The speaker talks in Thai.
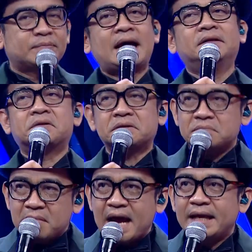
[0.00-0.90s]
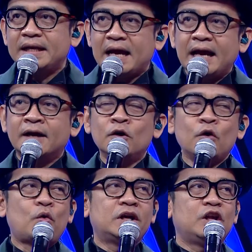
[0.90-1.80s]
ตามทันหรือไม่นะฮะ
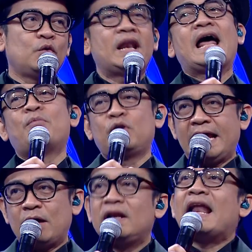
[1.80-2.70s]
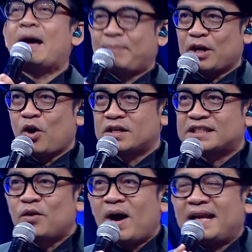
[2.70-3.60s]
วันนี้เวลาหมดแล้วลาไปก่อ
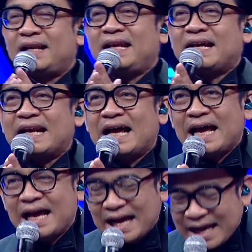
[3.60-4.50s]
น สวัสดีครั